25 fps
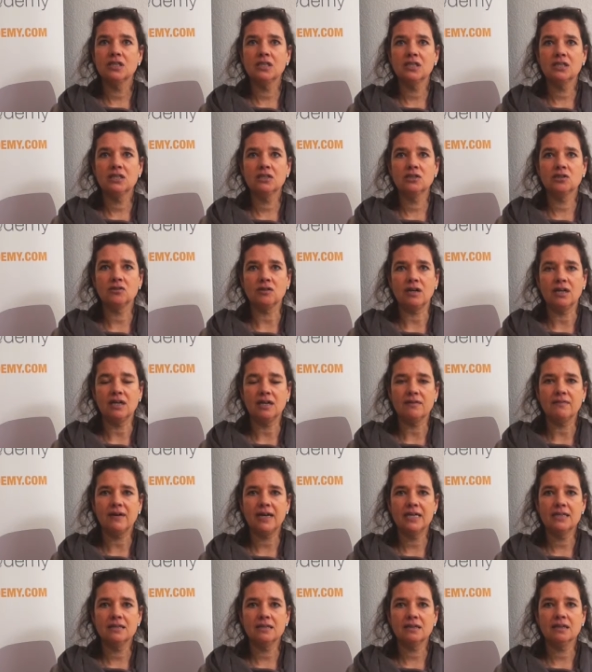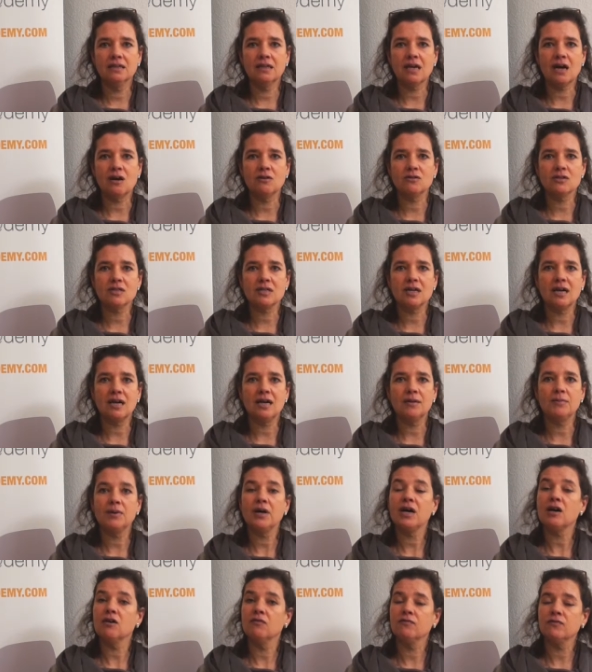dich zu einer weiteren
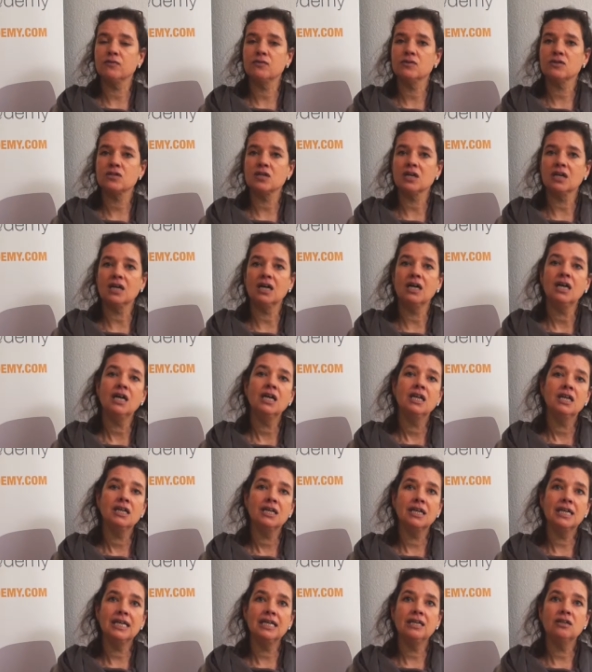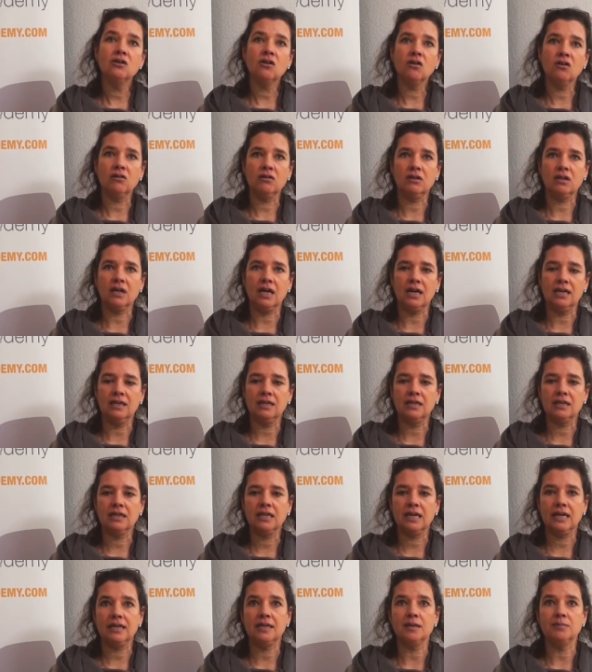Ausgabe auf unserer DIN Online
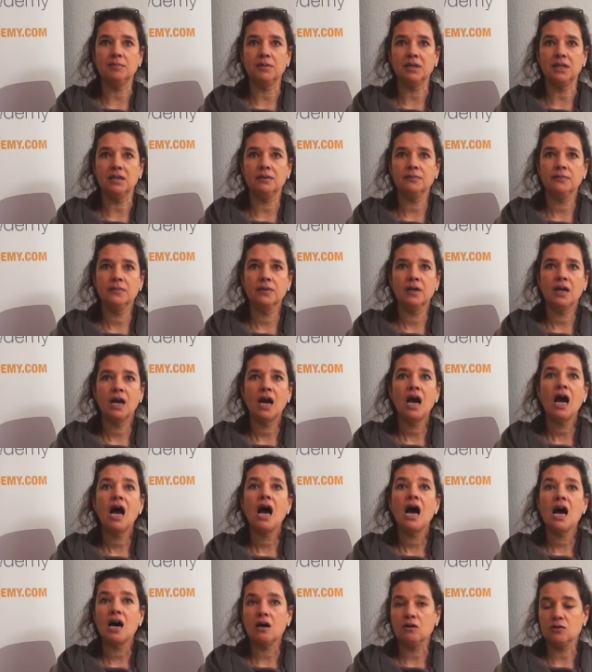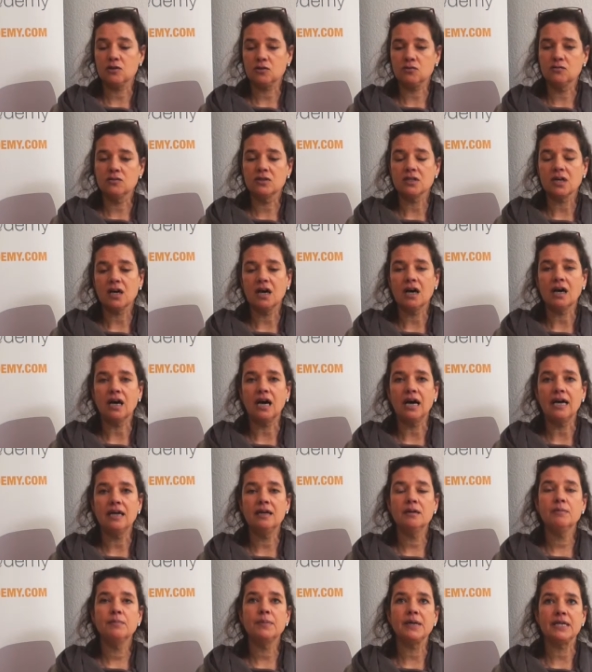Academy. Aus unserer
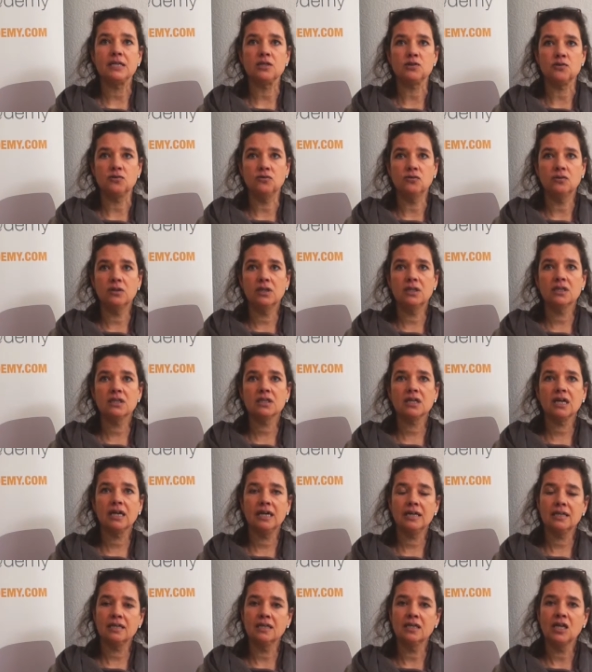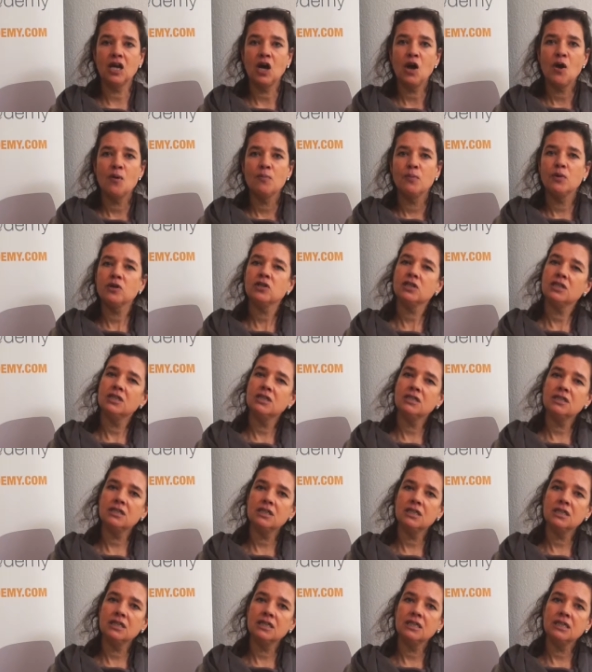Reihe Persönlichkeiten möchte
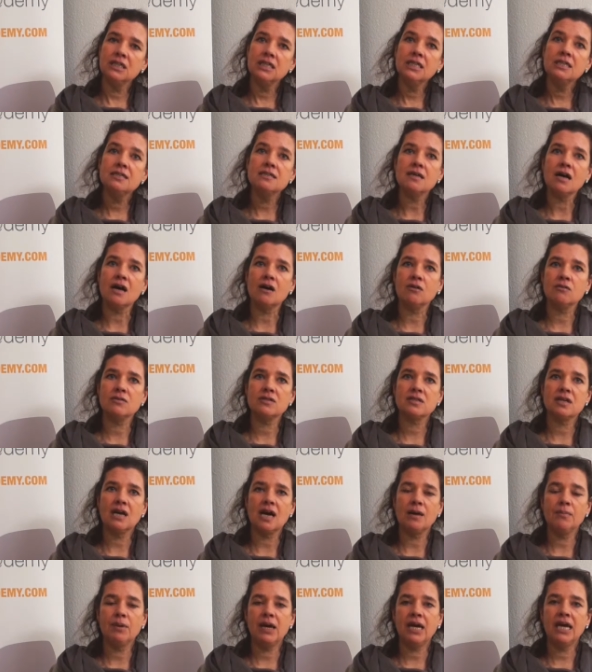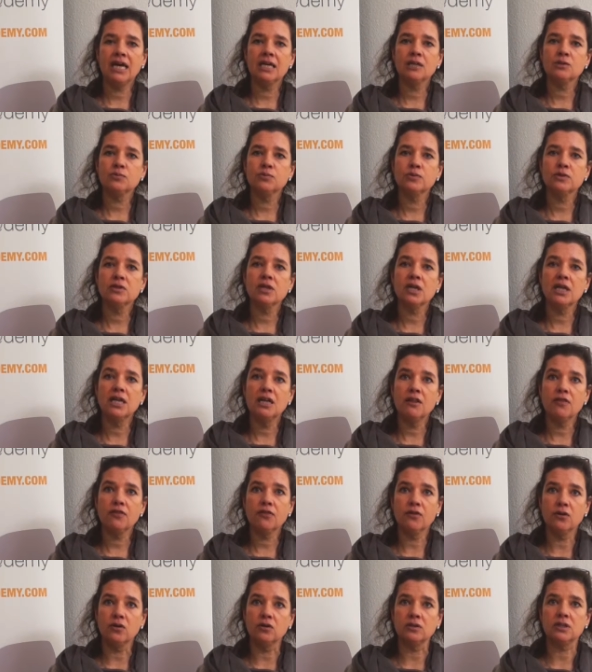ich dir in dieser Ausgabe Edward Lee
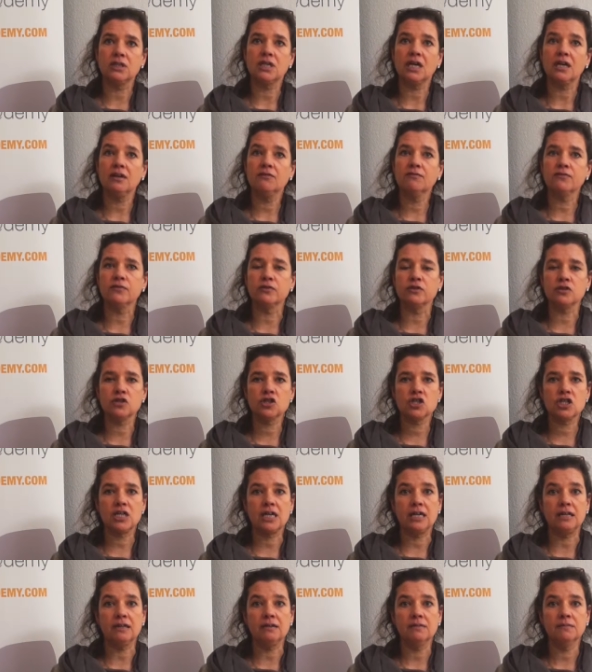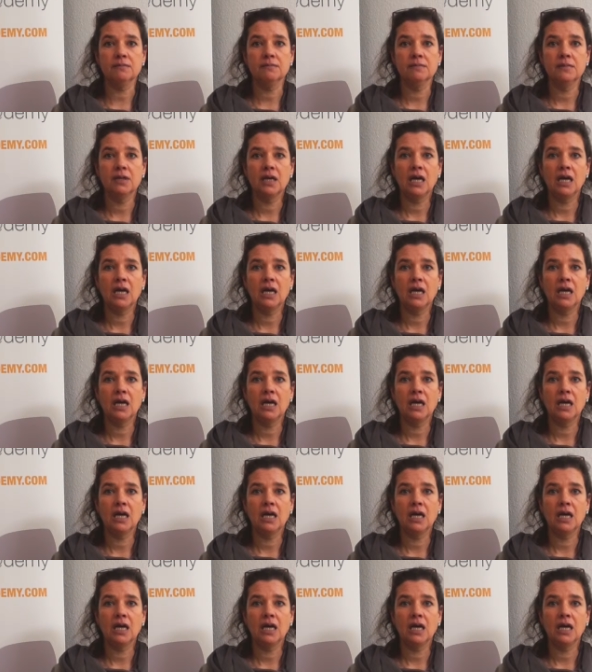Thorndike vorstellen.